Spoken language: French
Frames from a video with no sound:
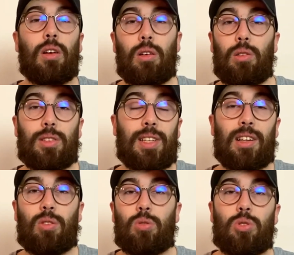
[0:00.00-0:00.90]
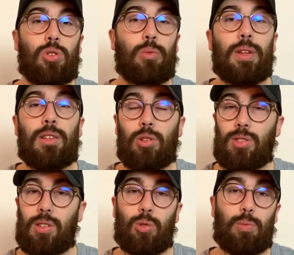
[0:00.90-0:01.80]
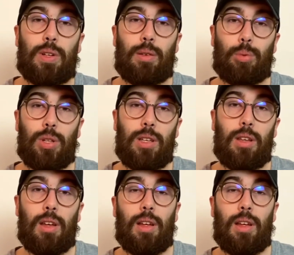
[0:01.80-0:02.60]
50, 100 000, 150 000 abonnés,